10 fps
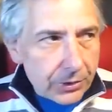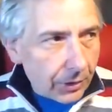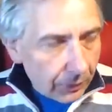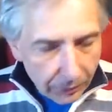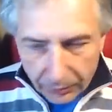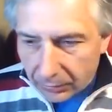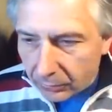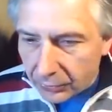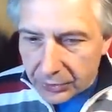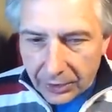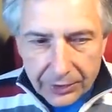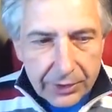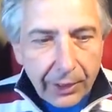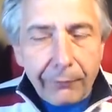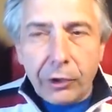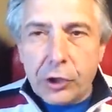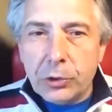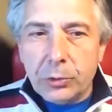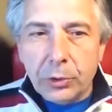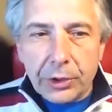Da gehören unsere ganze
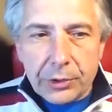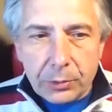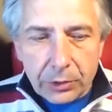Infrastruktur dazu,